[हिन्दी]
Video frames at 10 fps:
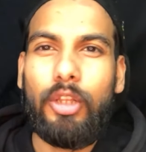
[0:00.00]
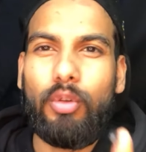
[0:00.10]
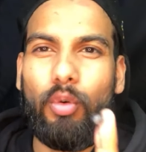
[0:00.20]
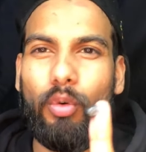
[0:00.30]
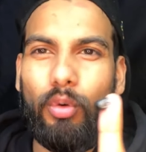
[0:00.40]

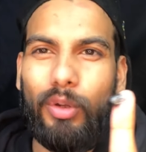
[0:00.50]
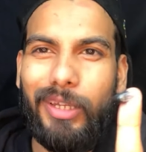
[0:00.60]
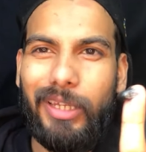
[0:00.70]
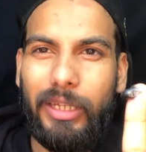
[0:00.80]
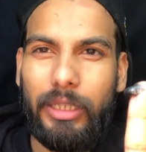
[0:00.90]
तो
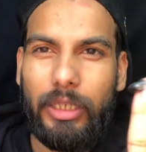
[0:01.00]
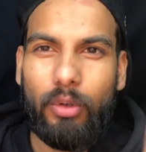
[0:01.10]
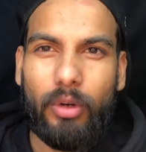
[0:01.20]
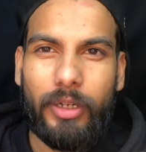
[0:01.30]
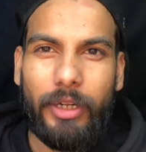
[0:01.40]

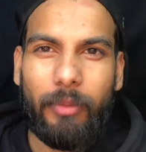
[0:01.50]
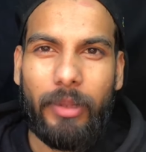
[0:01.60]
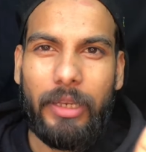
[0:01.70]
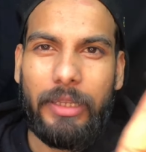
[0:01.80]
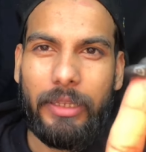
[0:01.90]
इतनी क्वांटिटी
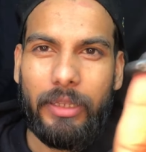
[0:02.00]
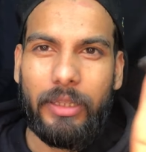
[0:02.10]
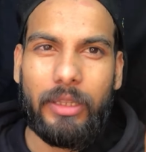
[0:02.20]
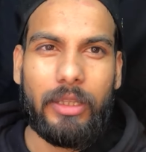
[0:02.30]
मैंने ली है